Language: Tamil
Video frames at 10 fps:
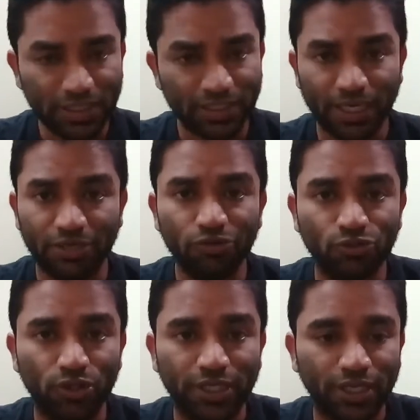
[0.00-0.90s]
நான் ஏற்கனவே
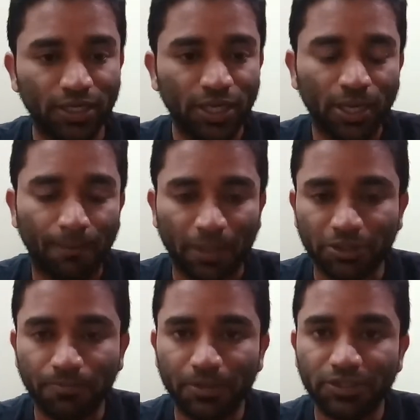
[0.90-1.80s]
சொல்லிட்டேன்
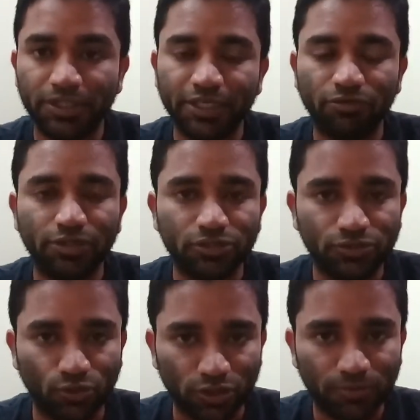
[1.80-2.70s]
பத்து பர்சன்ட் நீங்கள் வந்து
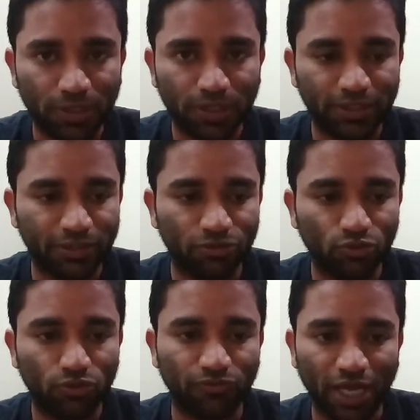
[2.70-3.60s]
சொந்தமாக நீங்கள்
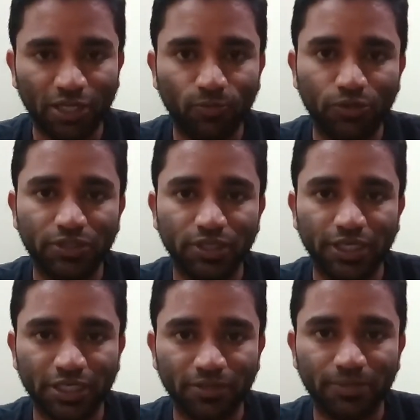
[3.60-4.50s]
வந்து ஒரு வேலைக்கு போயிட்டு
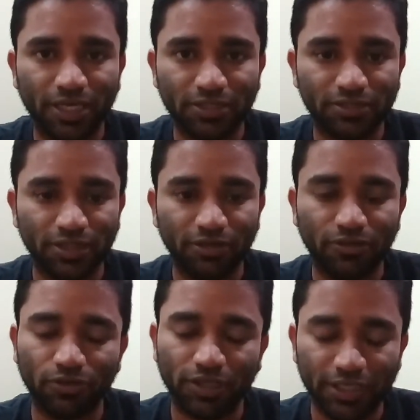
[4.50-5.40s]
இன்கம் டேக்ஸு
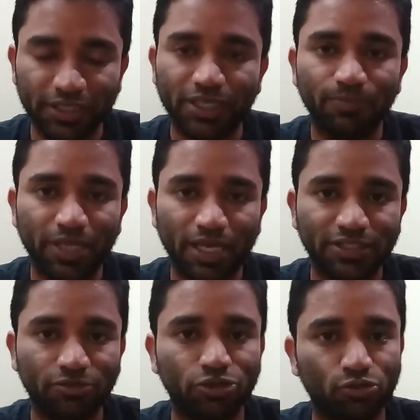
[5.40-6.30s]
இன்கம்
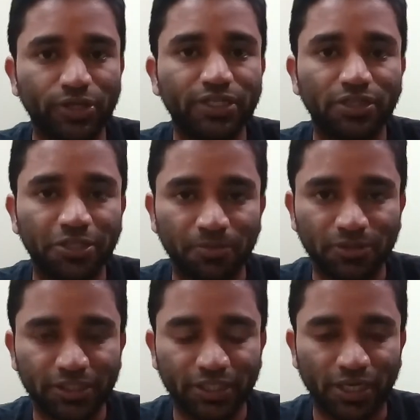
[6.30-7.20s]
டேக்ஸே வந்து டுவெண்ட்டி தேர்ட்டி
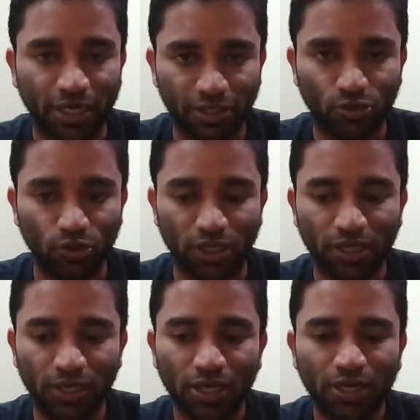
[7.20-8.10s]
பர்சன்ட் நீங்கள் கட்டக்குள்ள
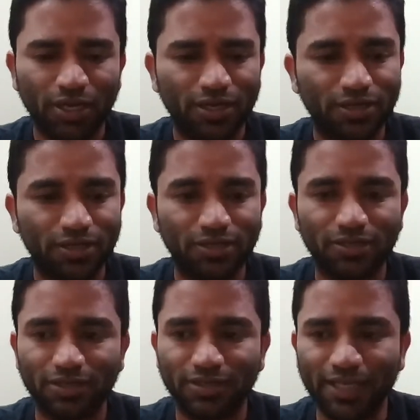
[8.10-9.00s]

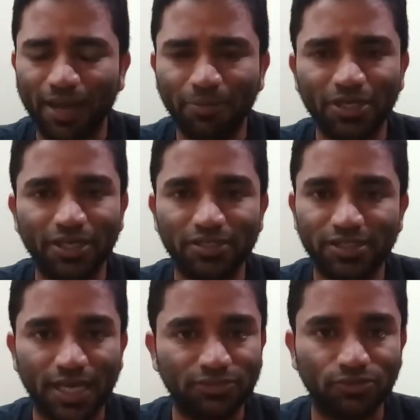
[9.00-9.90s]
கேபிட்டல் கெயின்ஸ்
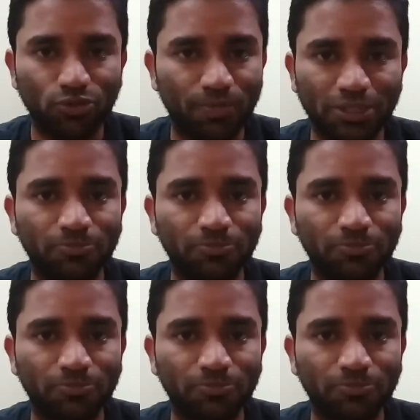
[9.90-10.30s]
டேக்ஸ் வந்து ஒரு பத்து